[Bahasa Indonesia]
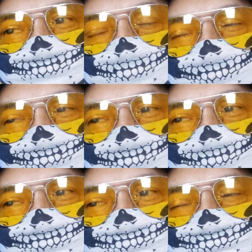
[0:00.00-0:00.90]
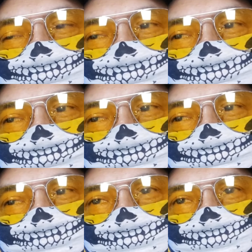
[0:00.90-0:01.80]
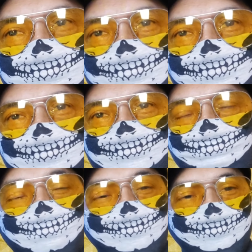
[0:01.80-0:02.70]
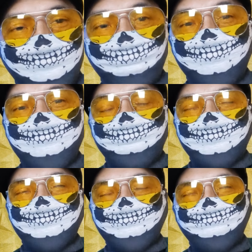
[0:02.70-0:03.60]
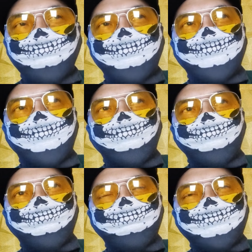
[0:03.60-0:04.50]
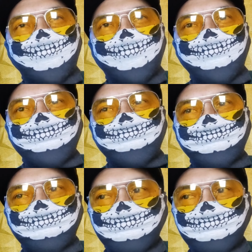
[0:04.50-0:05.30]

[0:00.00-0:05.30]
saya katakan ya modalnya mungkin seperti itu jadi kalau misalkan